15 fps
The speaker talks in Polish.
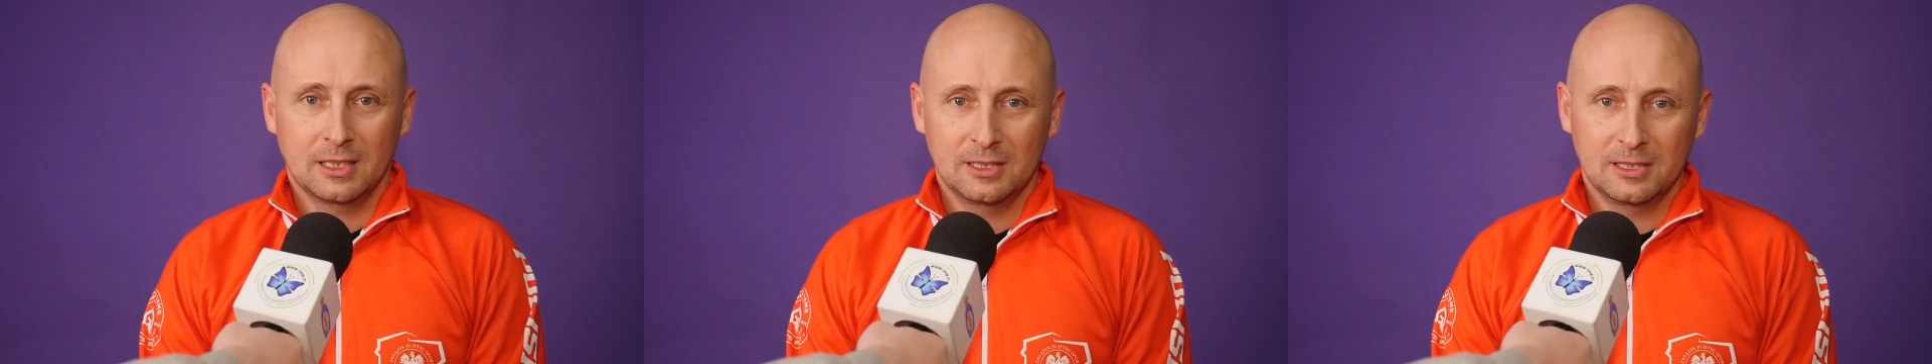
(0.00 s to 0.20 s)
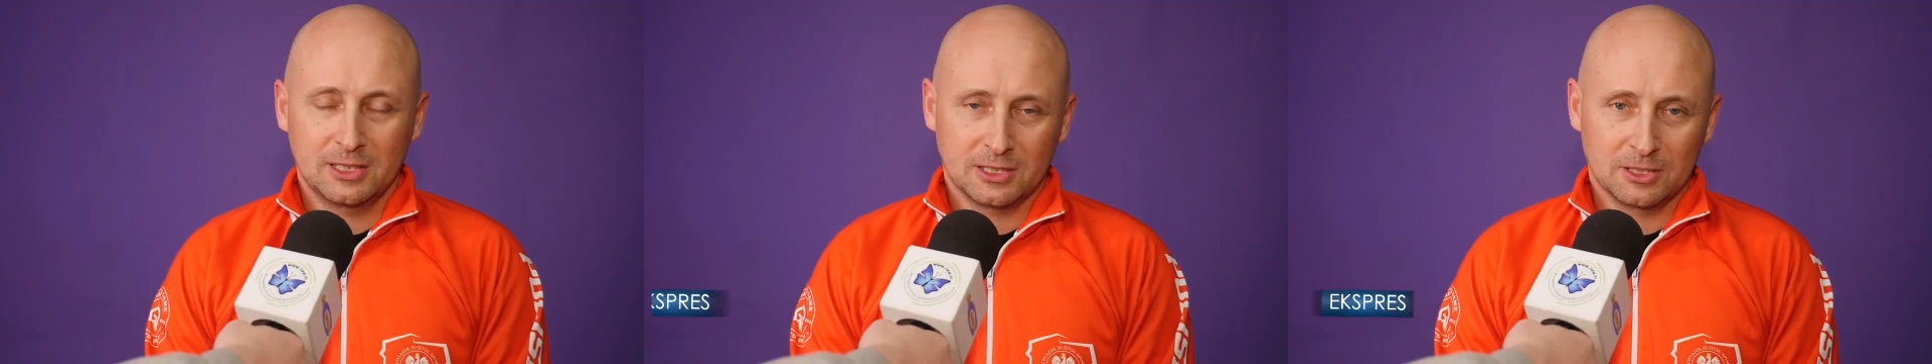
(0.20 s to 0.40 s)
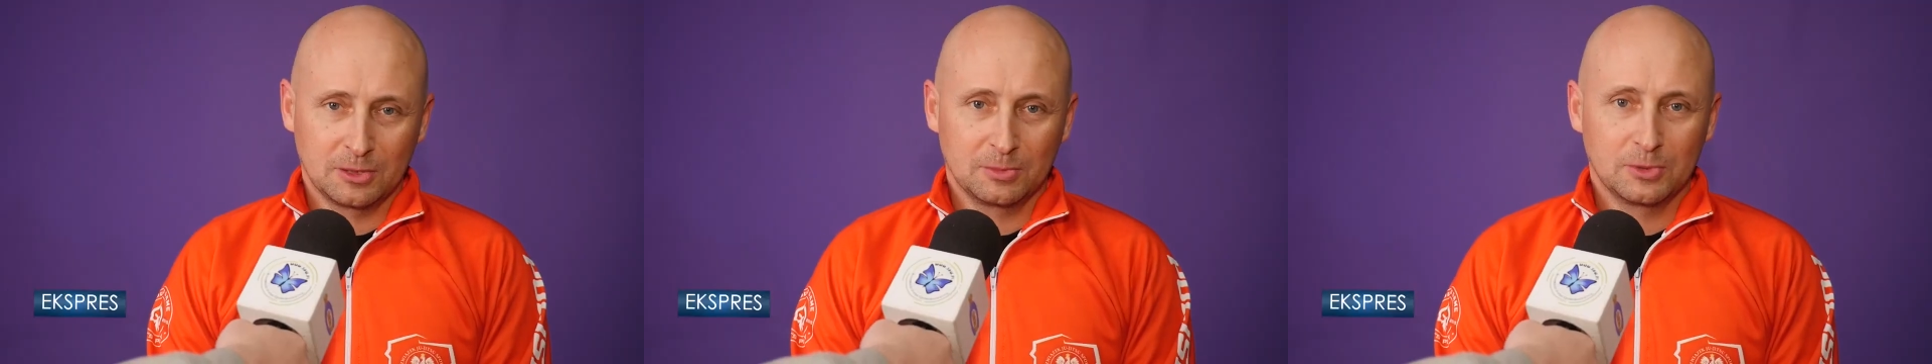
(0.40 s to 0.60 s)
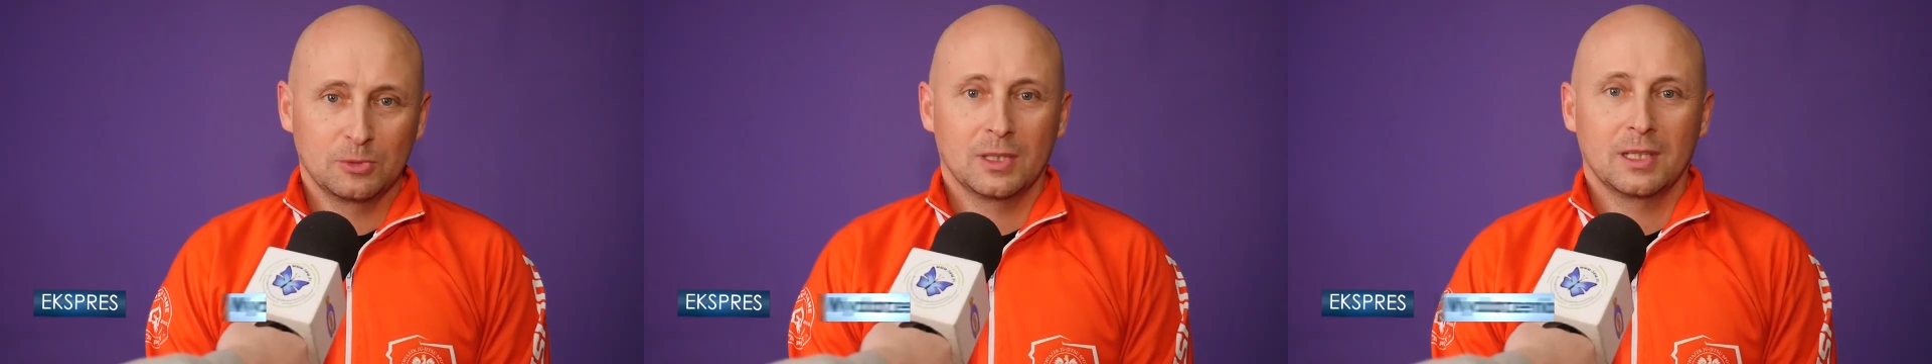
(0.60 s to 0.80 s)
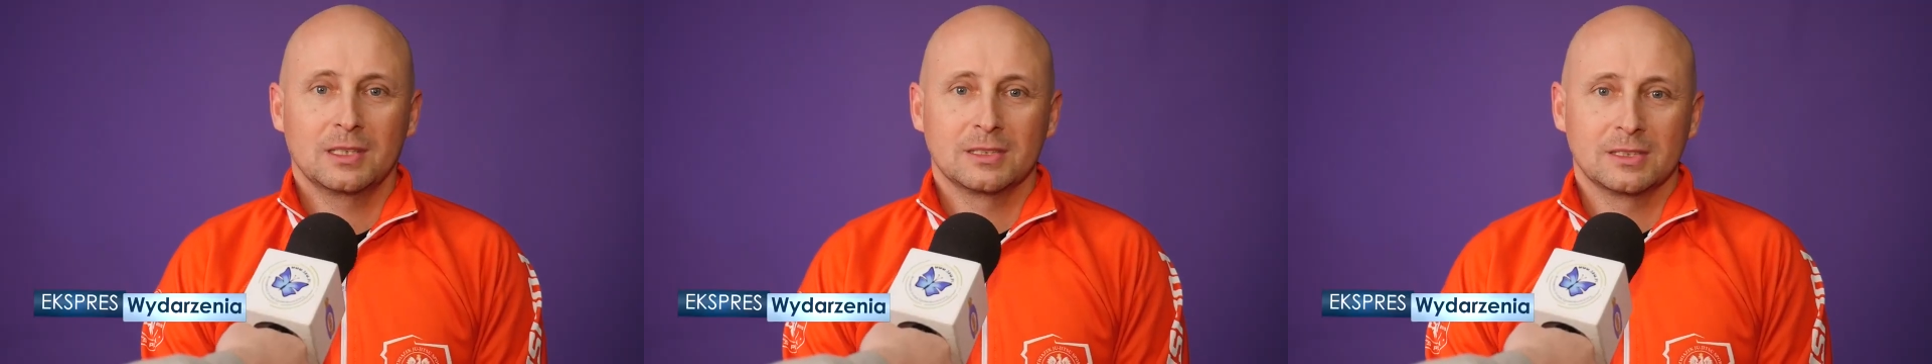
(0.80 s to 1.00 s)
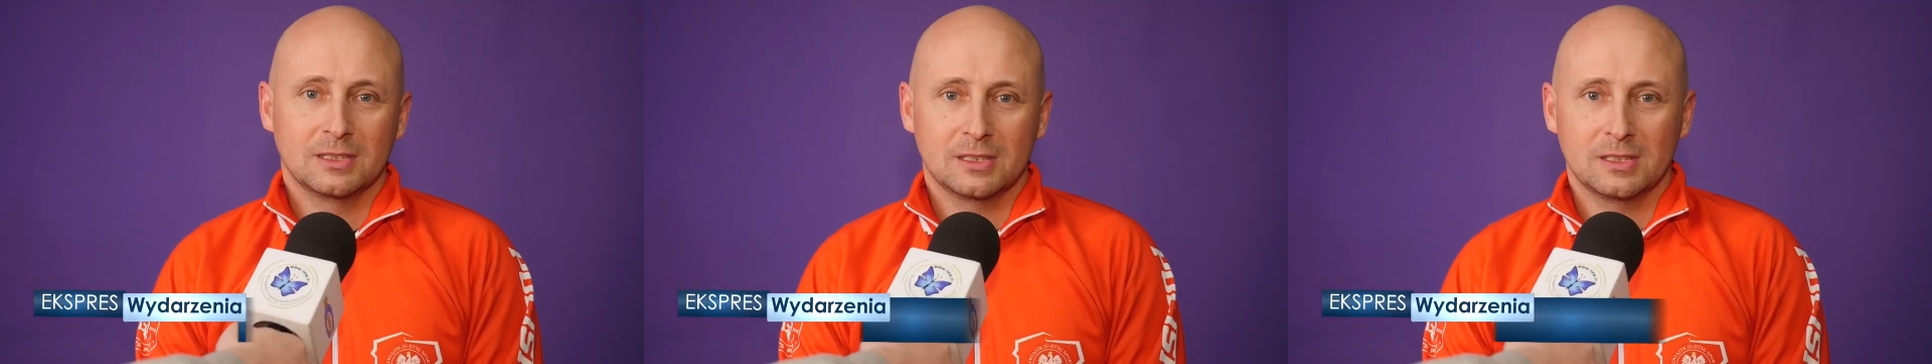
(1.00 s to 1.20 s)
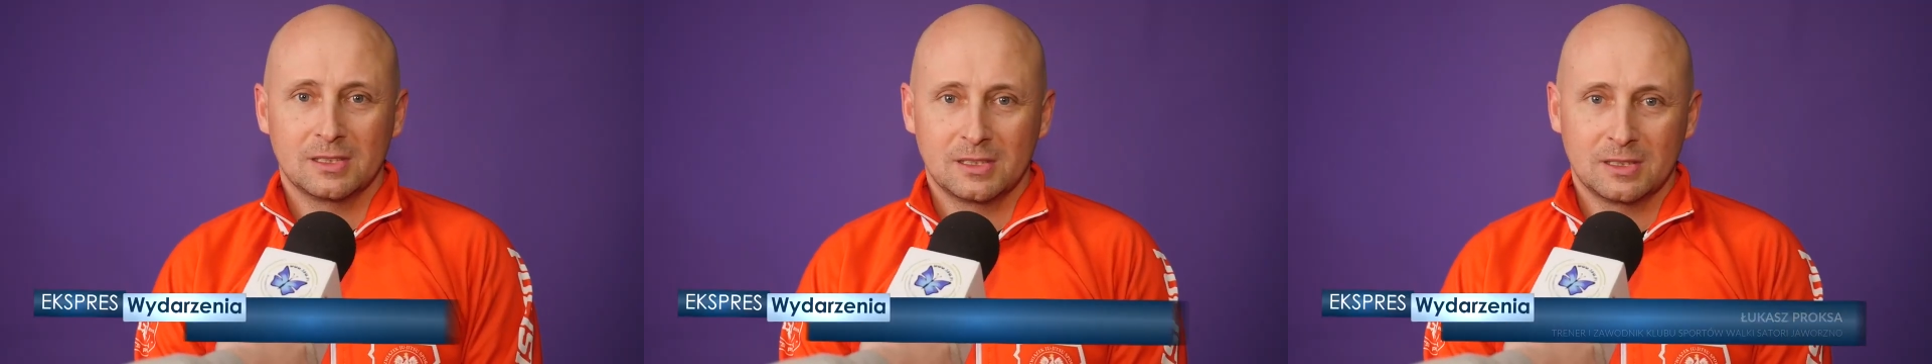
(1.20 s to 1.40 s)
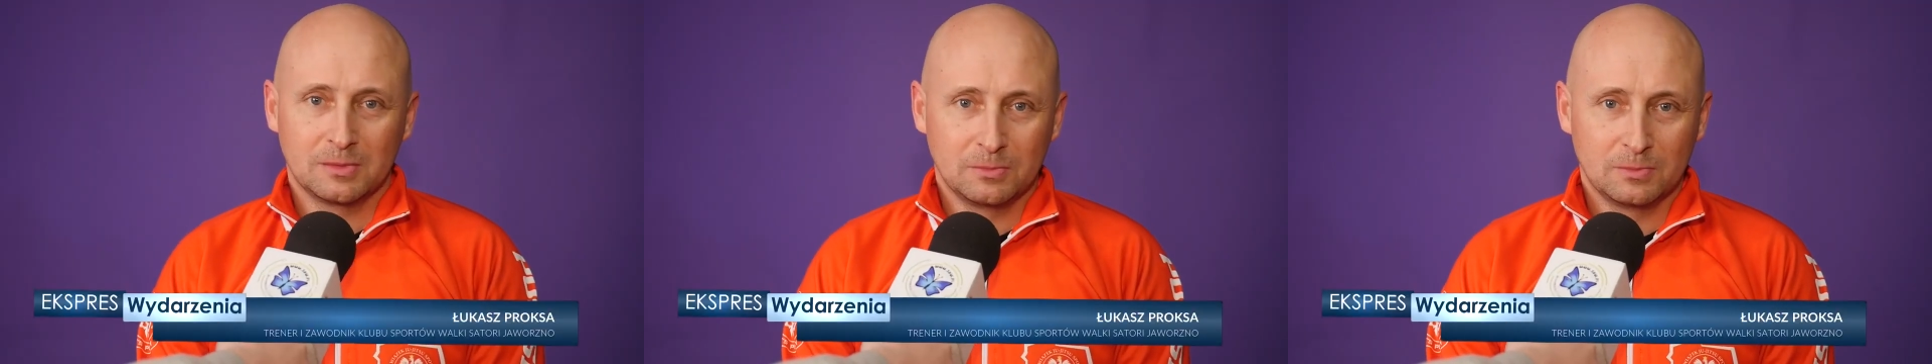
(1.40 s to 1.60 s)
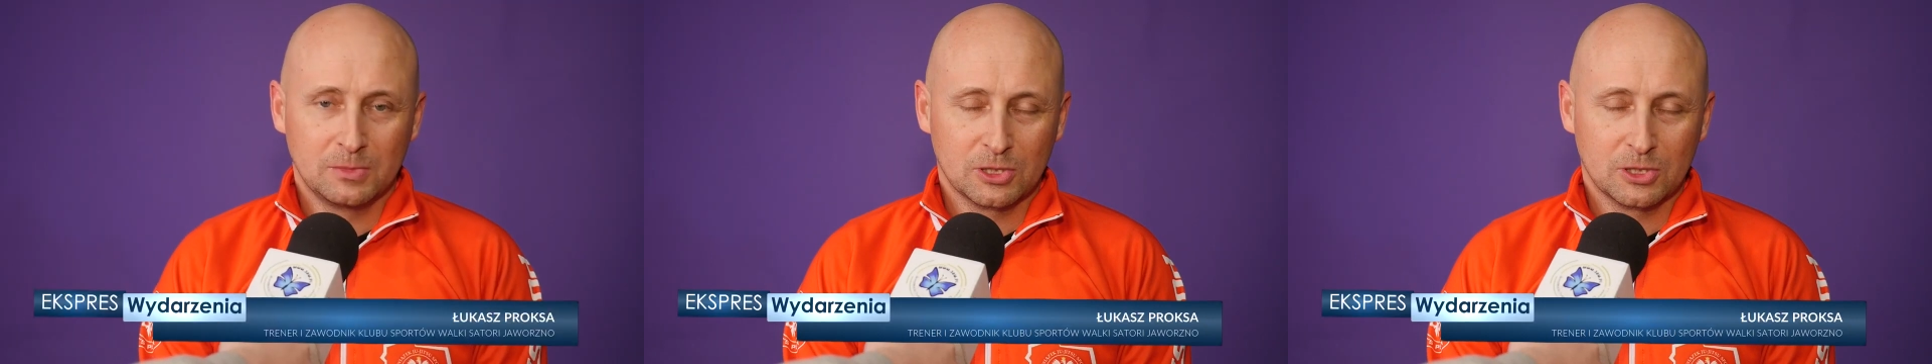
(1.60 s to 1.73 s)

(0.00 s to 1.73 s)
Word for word: Alicja zdobyła y,